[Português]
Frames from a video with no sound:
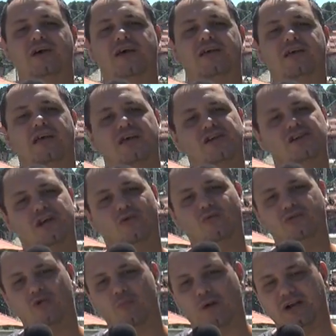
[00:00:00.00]
a igreja
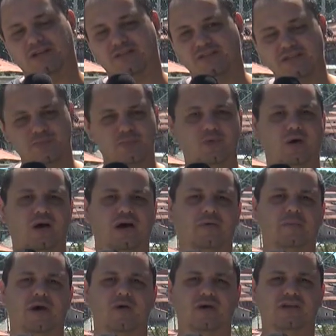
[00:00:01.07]
onde eu participo, a
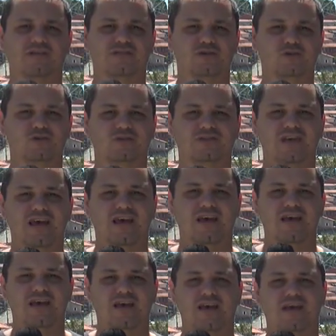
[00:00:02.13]
paróquia São José,